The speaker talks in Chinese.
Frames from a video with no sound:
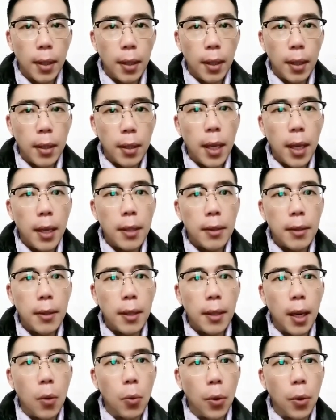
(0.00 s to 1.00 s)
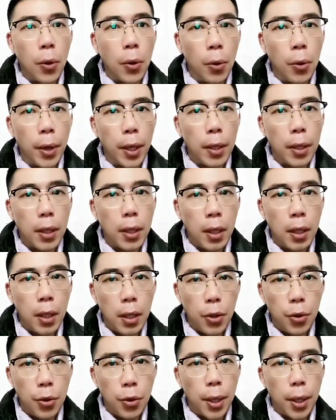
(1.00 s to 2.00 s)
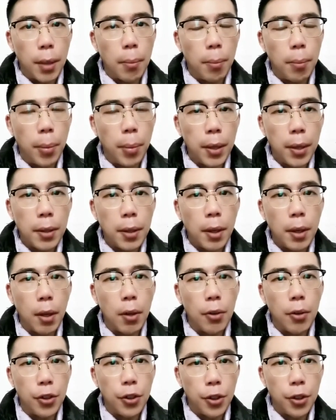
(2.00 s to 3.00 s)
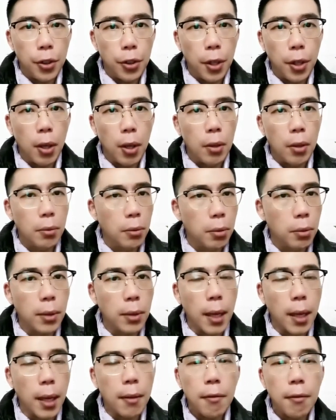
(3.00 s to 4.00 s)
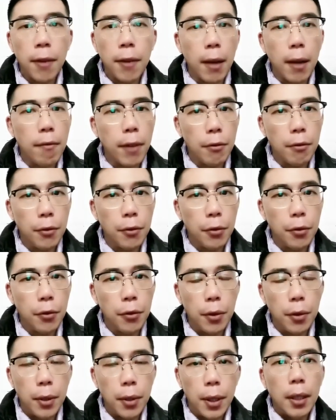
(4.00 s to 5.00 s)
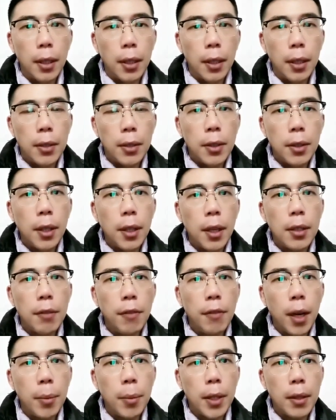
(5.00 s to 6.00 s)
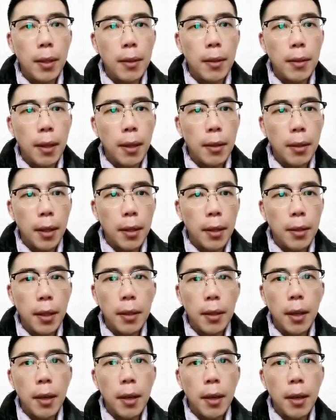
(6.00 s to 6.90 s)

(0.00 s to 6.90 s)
夜里起来五六回喝水、喷尿、吃药、吐痰，反反复复。今天是发病第三天，现在